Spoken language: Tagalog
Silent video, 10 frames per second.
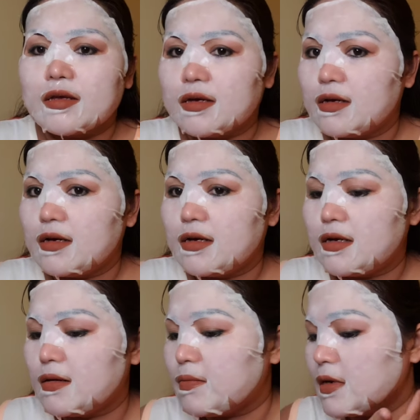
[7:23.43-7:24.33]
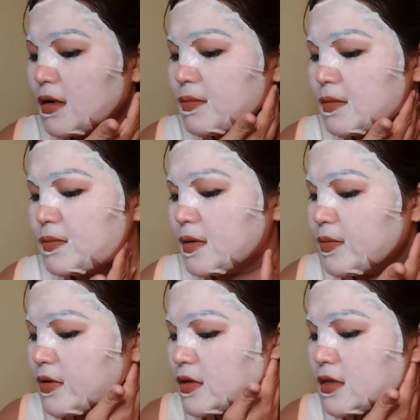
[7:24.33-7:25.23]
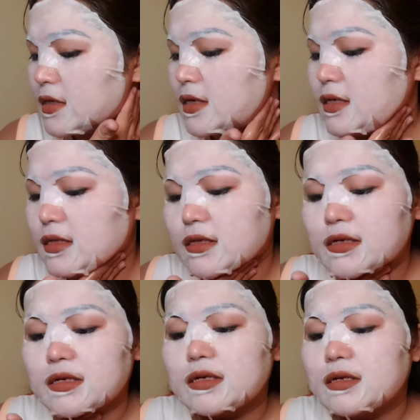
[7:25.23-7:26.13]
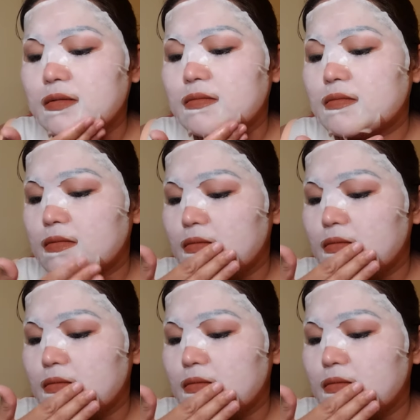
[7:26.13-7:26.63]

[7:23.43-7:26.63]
Yan, ang pangatlong pa-beauty natin.